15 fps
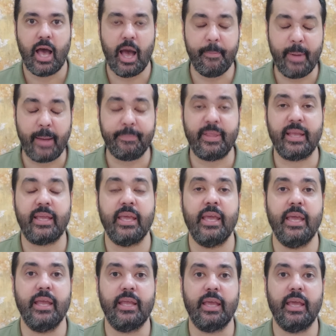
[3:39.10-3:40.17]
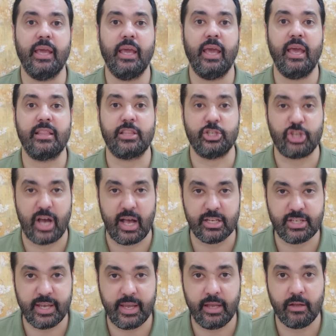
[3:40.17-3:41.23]
अब आप देखें कि
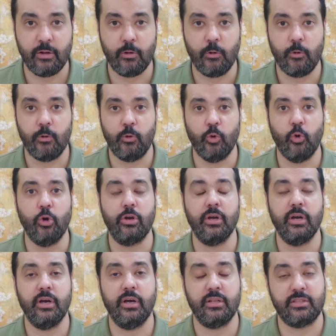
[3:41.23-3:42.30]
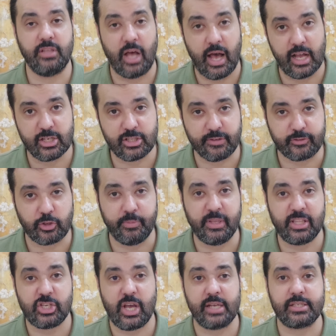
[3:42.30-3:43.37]
एहतजाज है लोग आज दफ्तर
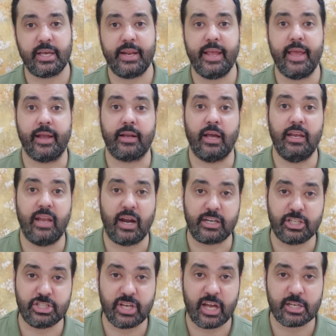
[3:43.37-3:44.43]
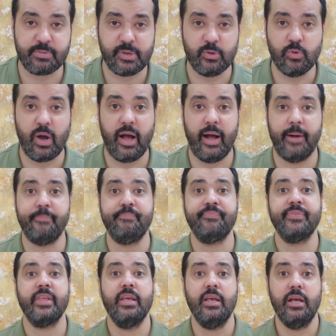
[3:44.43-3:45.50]
में एहतजाज कर रहे हैं कल लाठीचार्ज भी हुआ
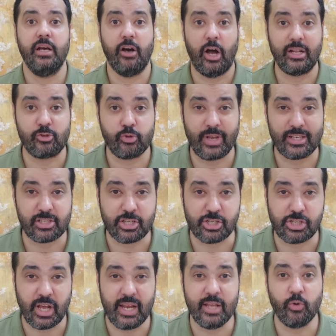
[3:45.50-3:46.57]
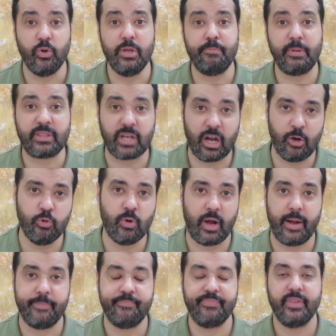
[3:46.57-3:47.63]
आंसू गैस की शेलिंग हुई पथराव हुआ